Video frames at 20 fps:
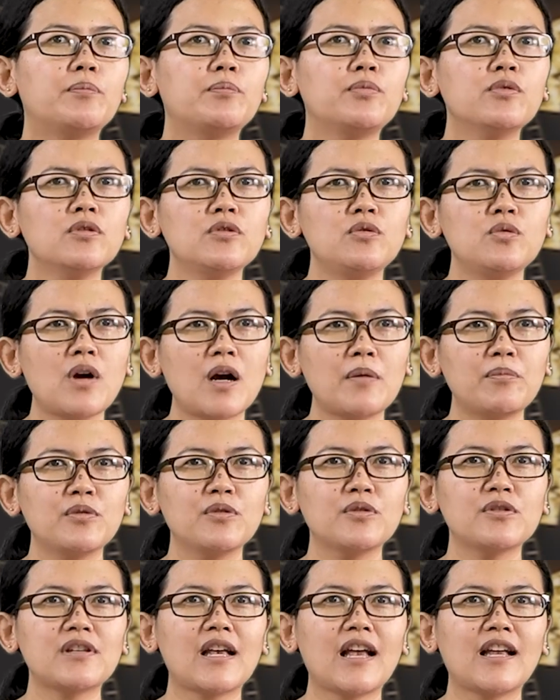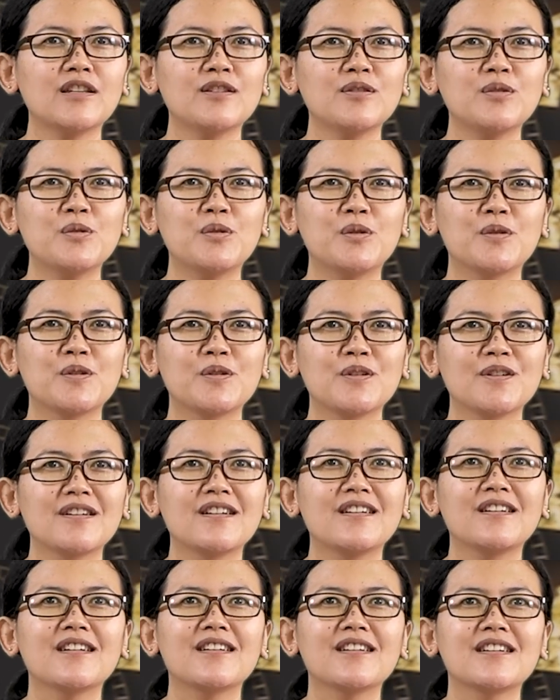2021.
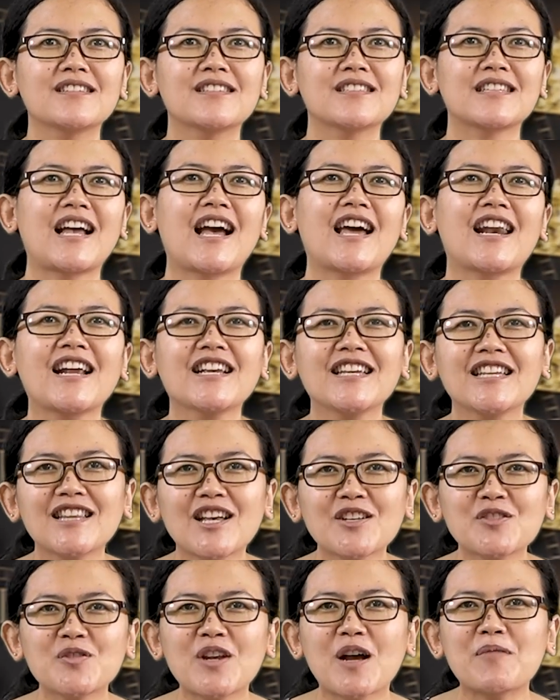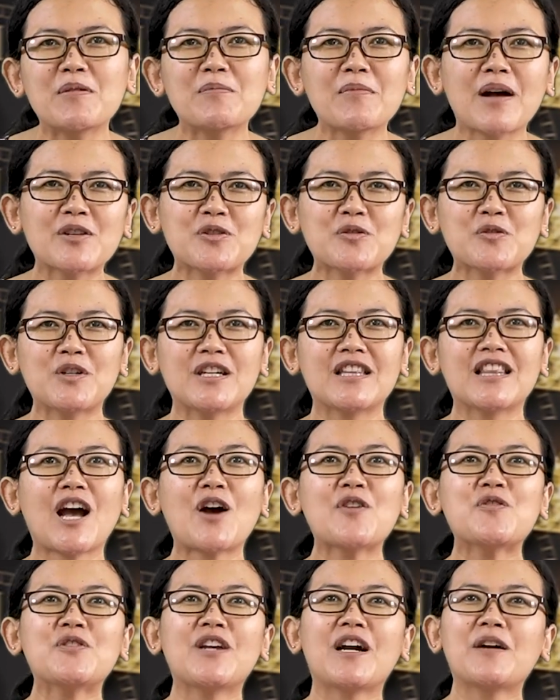Sekarang kita sudah memasuki
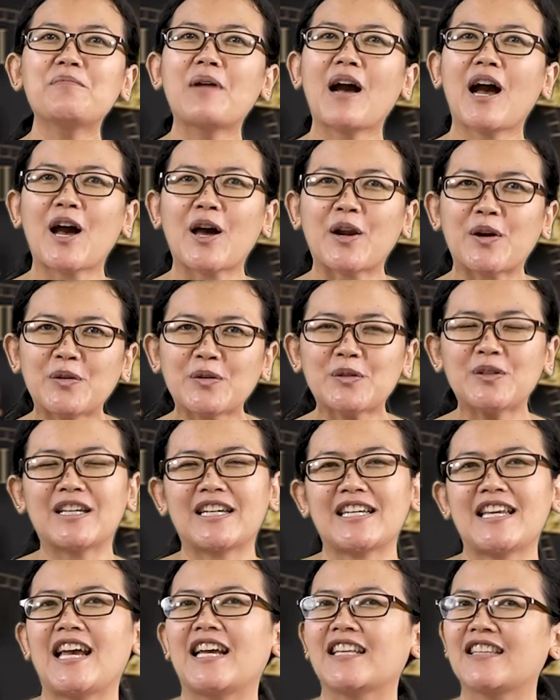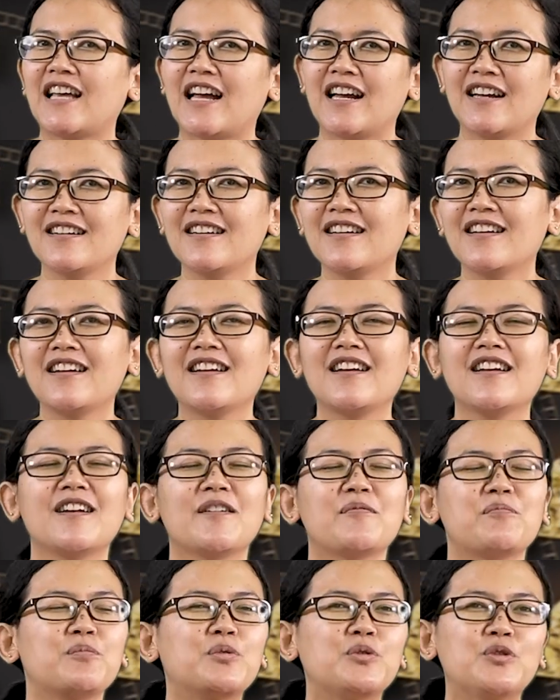tahun yang baru ternyata.
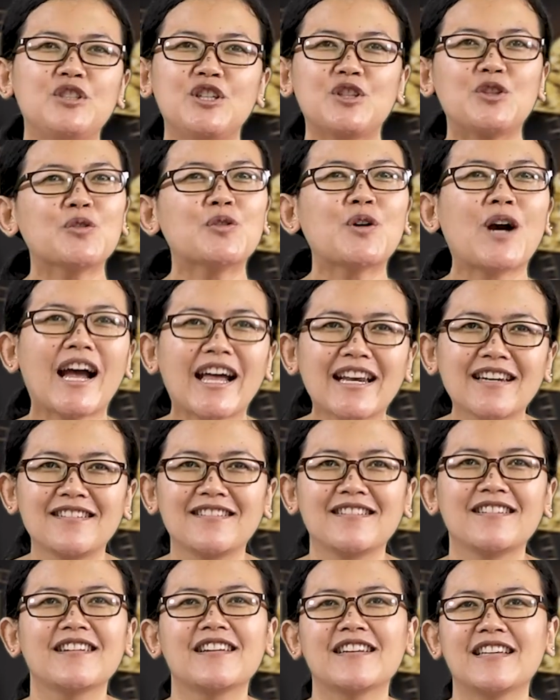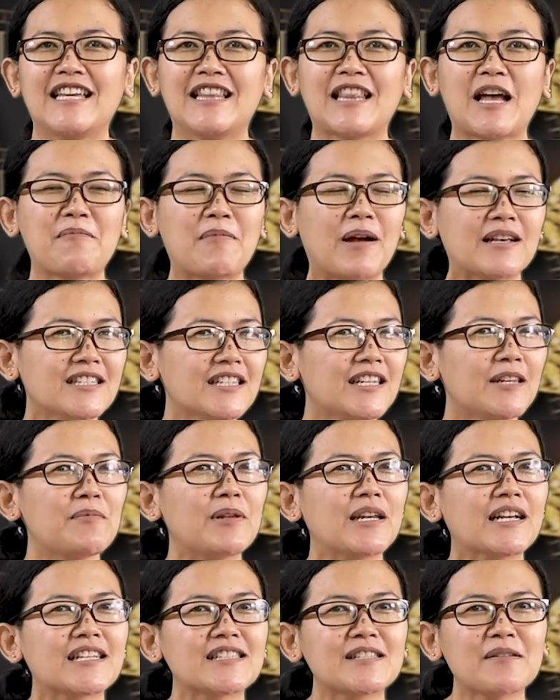Puji Tuhan, kita masih
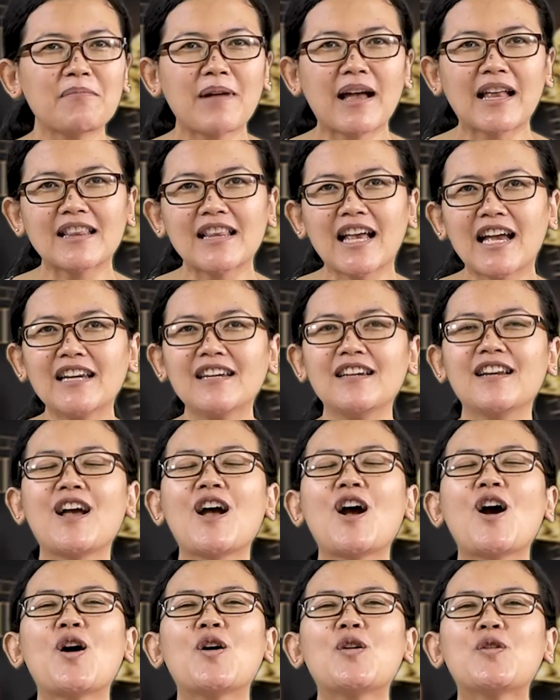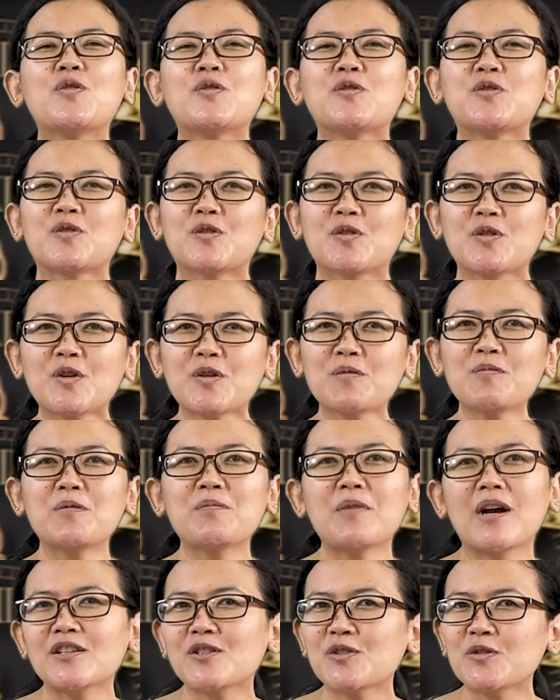diberi kesempatan untuk
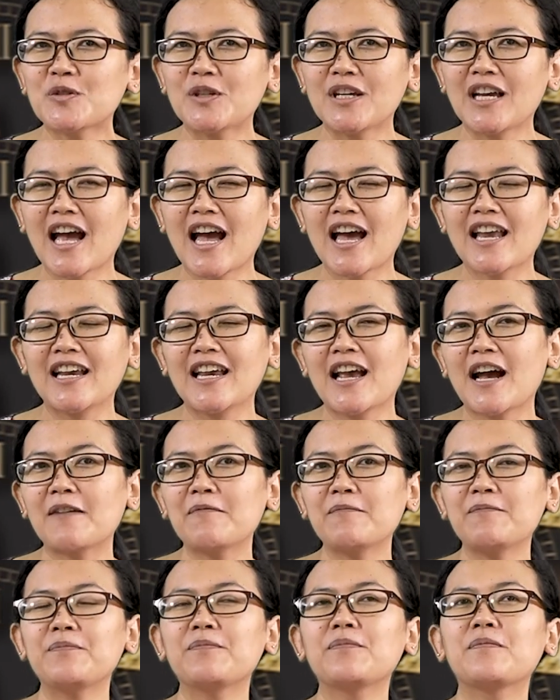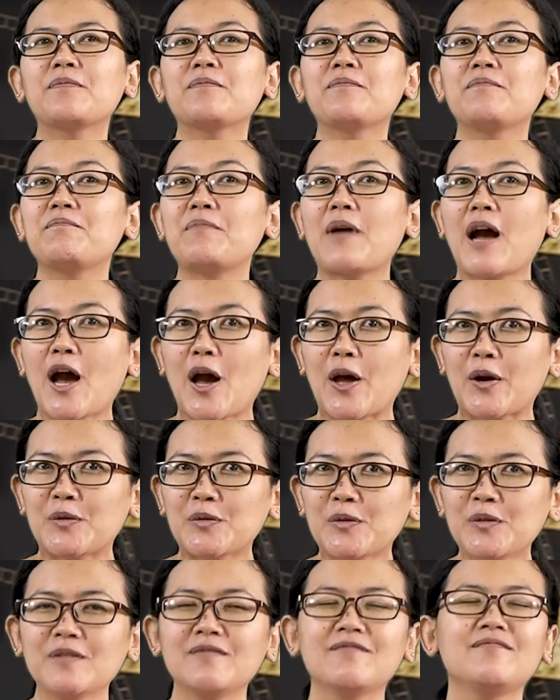memasuki hari yang
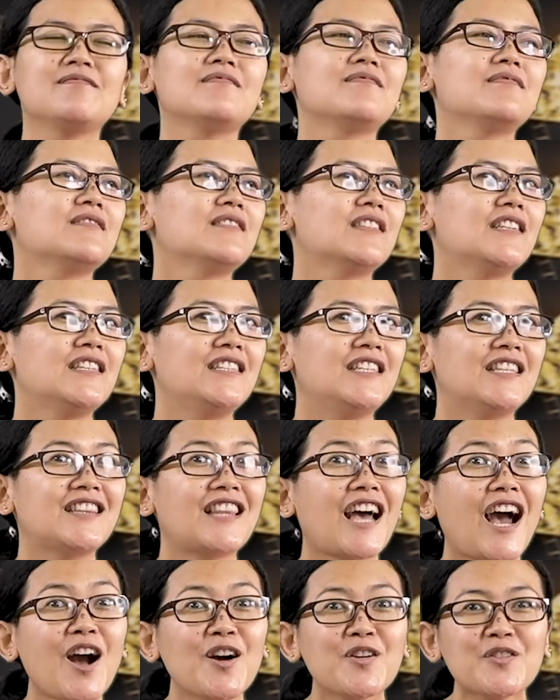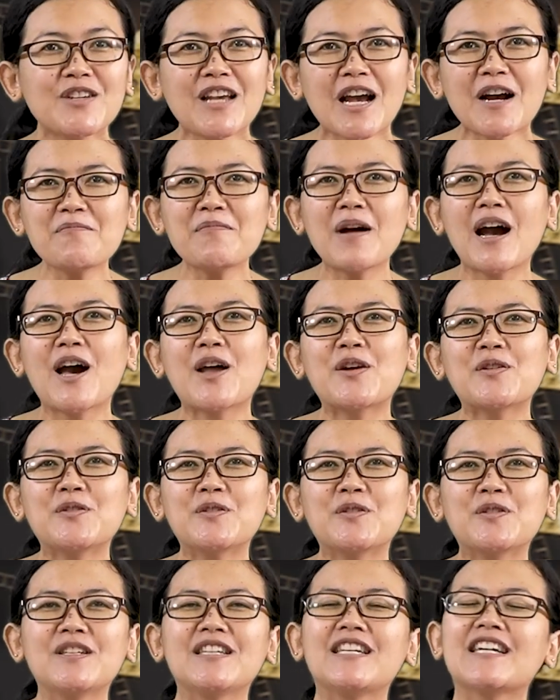baru di tahun yang
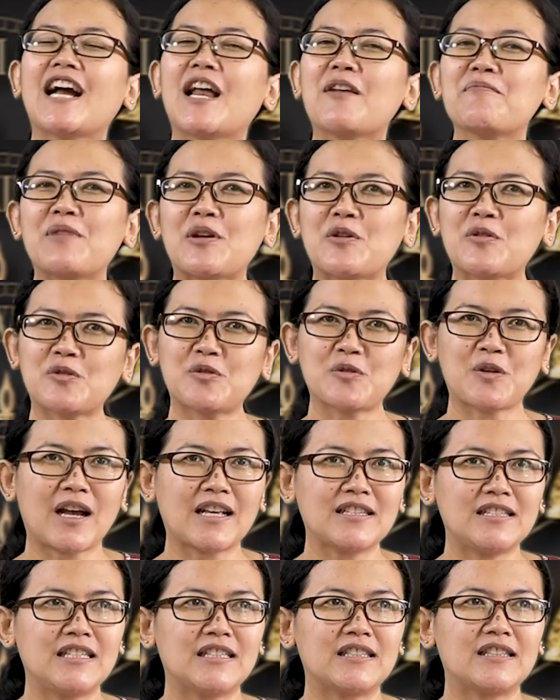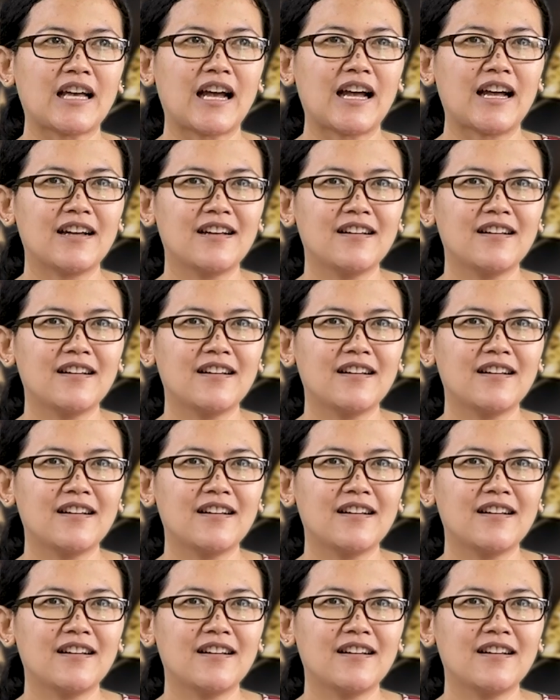baru dengan penuh sukacita.